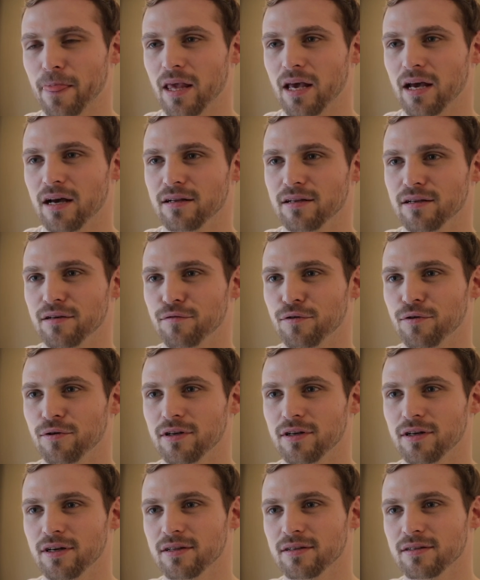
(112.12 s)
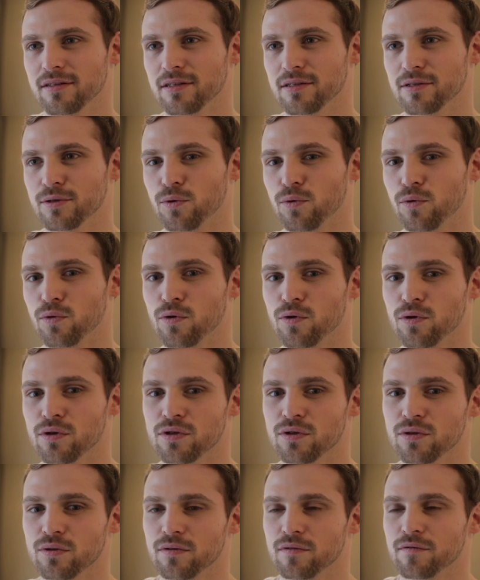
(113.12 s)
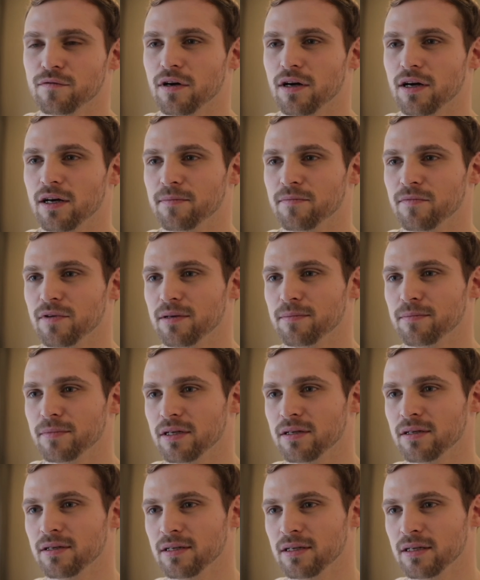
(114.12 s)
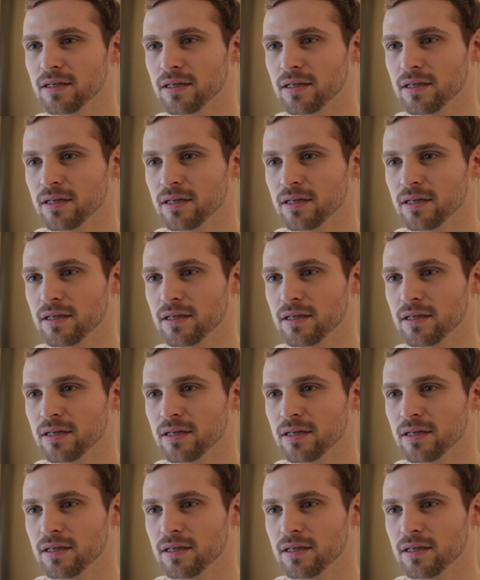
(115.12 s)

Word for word: ja, die Freude ganz, ganz groß und vor allem, wenn man